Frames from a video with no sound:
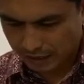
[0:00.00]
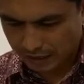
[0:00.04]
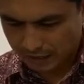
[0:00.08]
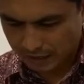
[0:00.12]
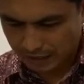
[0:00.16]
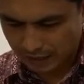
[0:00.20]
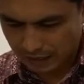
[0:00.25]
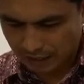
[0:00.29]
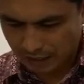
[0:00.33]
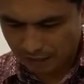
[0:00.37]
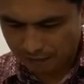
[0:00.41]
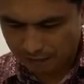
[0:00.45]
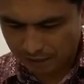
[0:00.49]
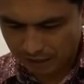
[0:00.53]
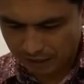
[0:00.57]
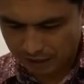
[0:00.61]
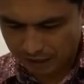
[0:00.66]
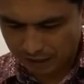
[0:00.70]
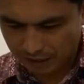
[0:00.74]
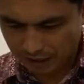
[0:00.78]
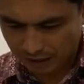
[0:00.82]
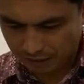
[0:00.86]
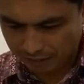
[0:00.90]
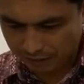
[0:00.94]
Dalam
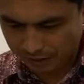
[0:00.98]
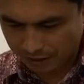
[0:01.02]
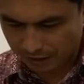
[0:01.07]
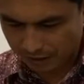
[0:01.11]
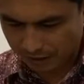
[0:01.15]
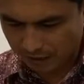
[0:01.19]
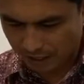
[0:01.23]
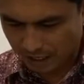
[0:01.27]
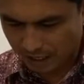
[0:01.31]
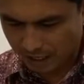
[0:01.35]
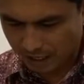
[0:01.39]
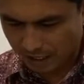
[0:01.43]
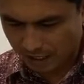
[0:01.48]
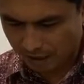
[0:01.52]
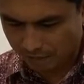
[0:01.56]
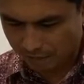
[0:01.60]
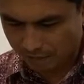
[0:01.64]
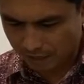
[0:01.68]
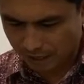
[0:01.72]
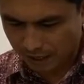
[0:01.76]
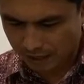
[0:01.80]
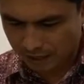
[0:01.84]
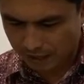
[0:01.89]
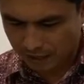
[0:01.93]
Alkitab kita,
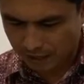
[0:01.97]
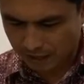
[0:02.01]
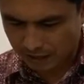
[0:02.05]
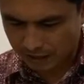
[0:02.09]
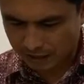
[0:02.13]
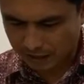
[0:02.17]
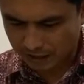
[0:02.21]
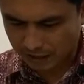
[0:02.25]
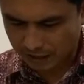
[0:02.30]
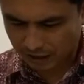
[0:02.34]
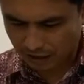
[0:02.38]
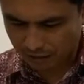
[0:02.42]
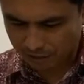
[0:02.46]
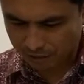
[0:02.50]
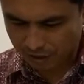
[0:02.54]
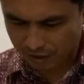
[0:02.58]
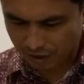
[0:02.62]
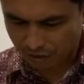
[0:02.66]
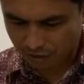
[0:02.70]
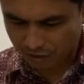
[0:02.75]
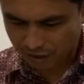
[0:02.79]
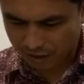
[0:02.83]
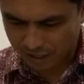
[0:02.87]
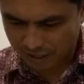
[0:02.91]
Lembaga Alkitab
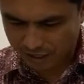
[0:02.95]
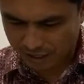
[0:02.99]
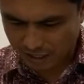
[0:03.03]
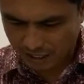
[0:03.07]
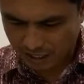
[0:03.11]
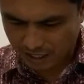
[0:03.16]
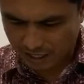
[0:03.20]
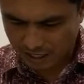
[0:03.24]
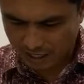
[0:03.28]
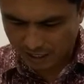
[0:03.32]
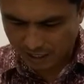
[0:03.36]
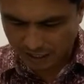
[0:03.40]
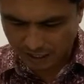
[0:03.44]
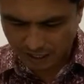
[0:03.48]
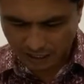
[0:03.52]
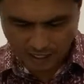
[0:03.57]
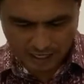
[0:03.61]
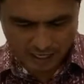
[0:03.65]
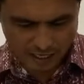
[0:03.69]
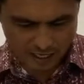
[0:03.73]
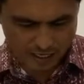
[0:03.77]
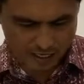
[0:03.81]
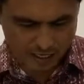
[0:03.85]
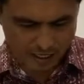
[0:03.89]
Indonesia
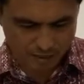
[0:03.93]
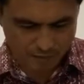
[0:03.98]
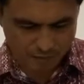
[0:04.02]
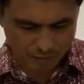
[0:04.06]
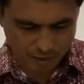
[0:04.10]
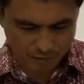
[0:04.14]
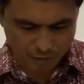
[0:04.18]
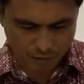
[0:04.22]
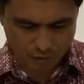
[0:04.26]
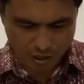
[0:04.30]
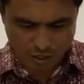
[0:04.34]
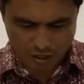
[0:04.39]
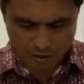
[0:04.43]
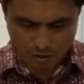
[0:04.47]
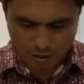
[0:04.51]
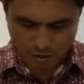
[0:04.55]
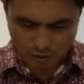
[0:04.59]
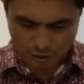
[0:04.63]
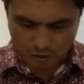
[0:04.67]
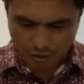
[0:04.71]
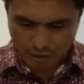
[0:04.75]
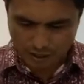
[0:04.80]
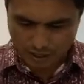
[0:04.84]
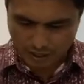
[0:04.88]
LAI membuat
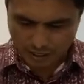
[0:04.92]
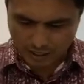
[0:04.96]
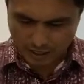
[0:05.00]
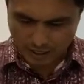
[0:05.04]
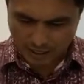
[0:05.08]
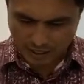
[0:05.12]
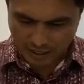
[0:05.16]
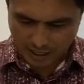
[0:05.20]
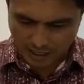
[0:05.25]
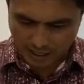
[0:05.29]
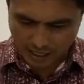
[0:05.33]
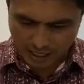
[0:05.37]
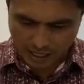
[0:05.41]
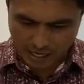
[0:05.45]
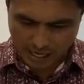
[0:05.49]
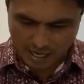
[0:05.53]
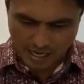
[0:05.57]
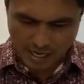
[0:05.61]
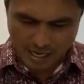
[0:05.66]
judulnya di sana